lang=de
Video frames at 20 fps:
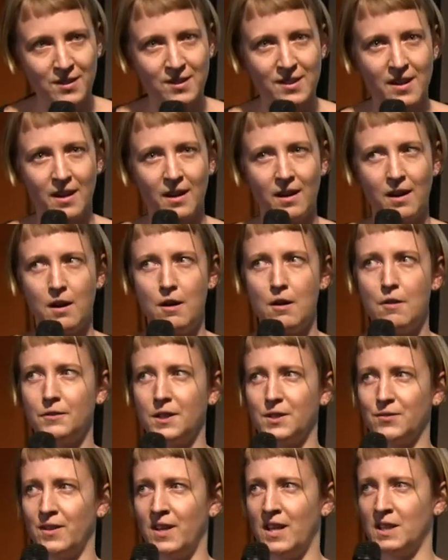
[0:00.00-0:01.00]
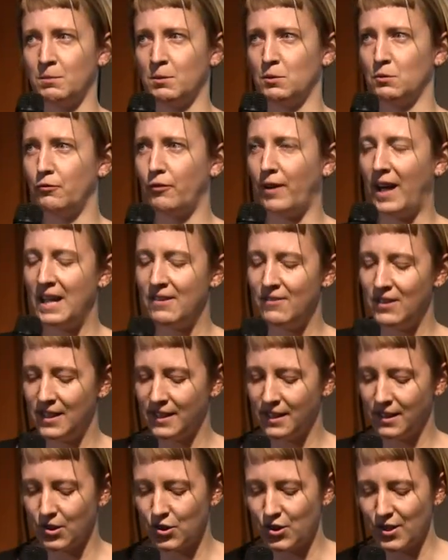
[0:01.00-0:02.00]
darauf. Das waren erstmal so
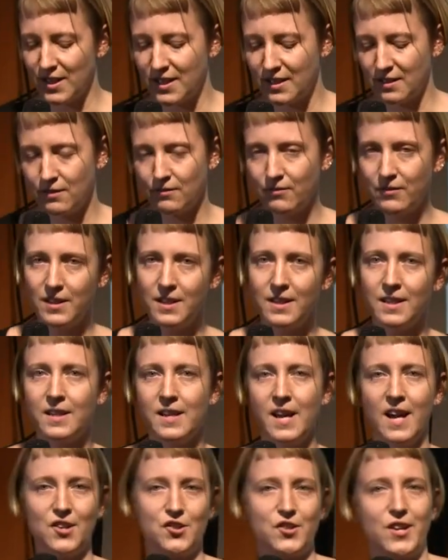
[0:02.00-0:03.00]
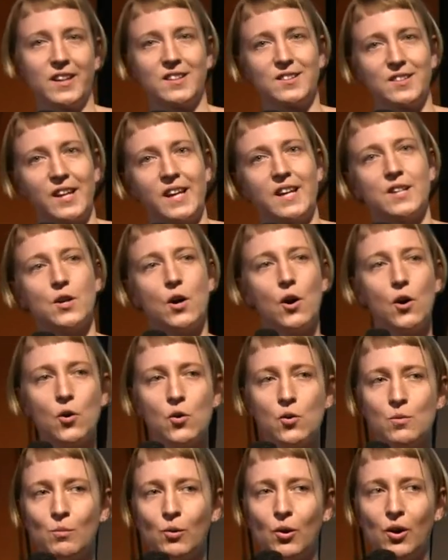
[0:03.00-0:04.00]
freiwillige Geschichten wie Hashtag Stay at
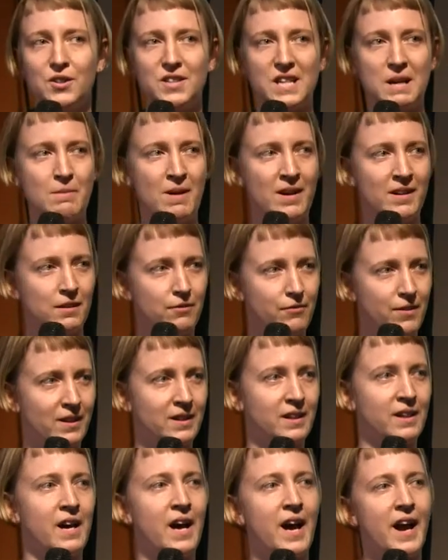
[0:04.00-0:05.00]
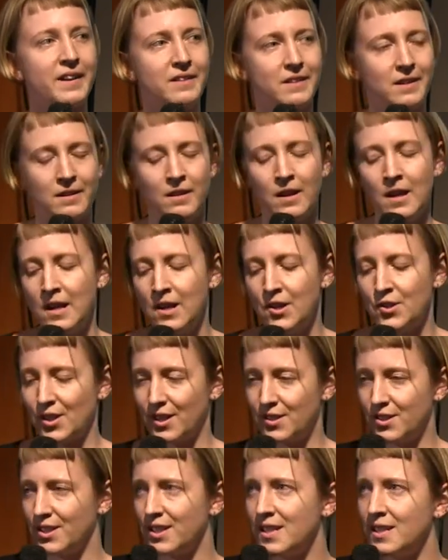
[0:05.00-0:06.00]
Home. Leute haben angefangen, ihre eigenen
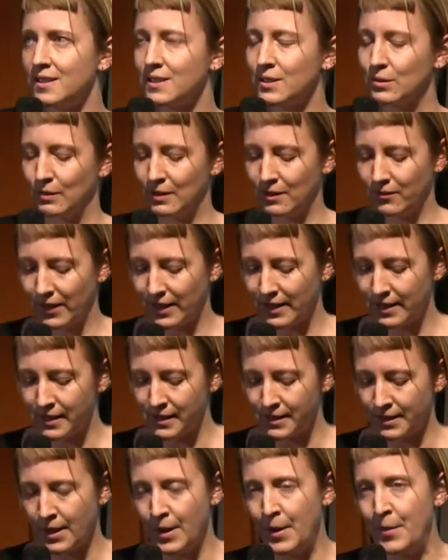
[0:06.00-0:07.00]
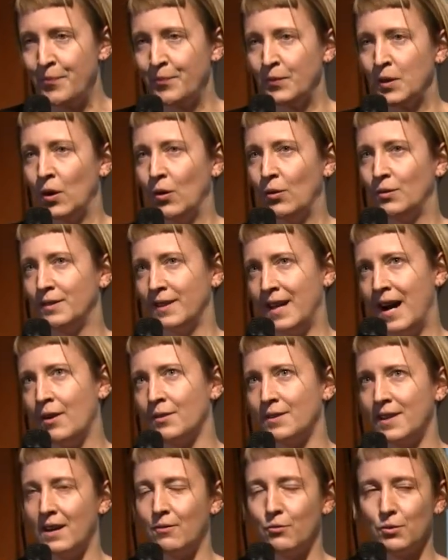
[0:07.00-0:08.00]
Strategien zu entwickeln. Und nach und
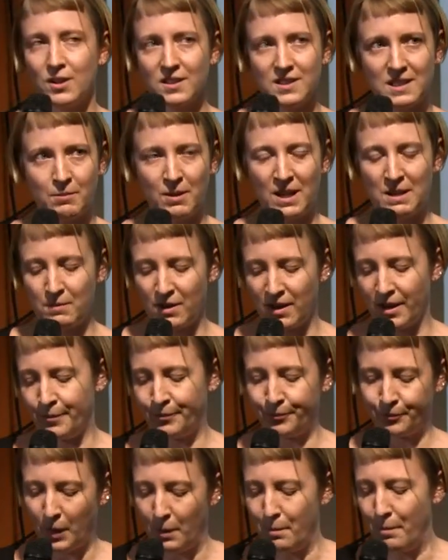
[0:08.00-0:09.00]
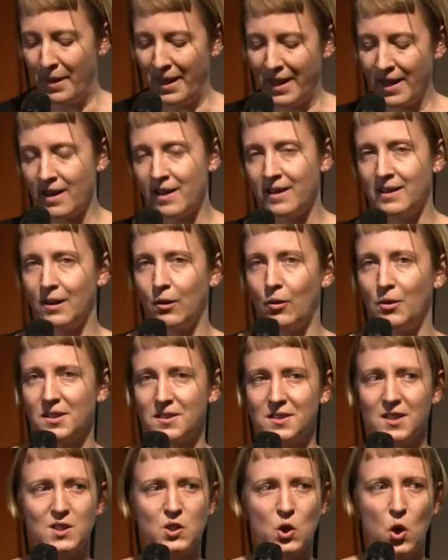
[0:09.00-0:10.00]
nach wurde es aber immer mehr. Die Leute
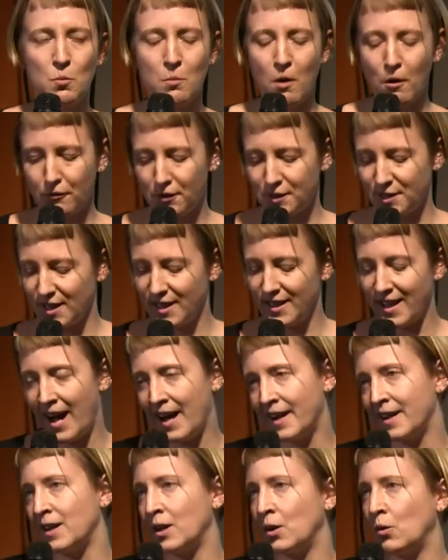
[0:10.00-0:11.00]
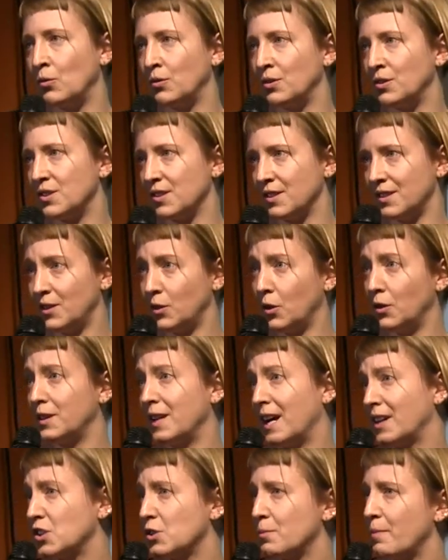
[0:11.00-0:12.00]
sind jetzt home Homeoffice gegangen und äh, die
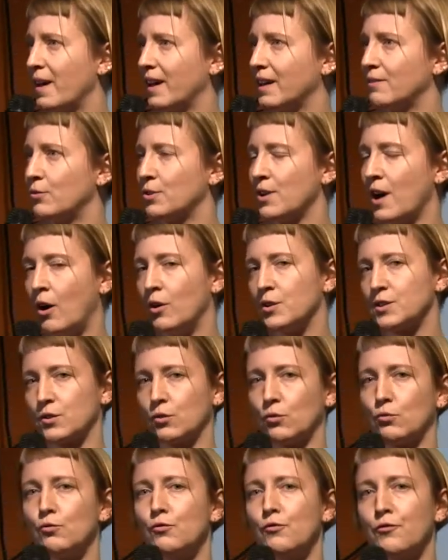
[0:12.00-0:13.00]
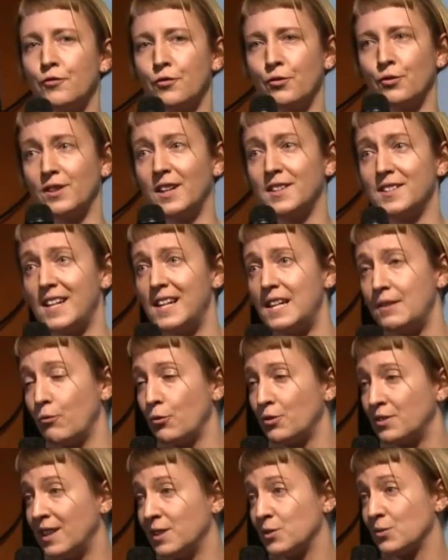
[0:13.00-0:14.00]
Kontaktsperre wurde ausgerufen und tatsächlich
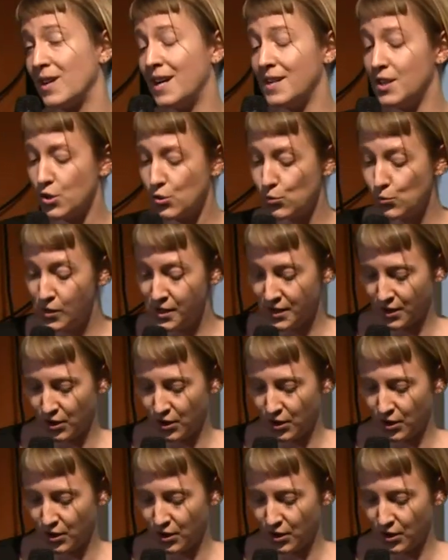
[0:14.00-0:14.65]
wurden dann sogar die Schulen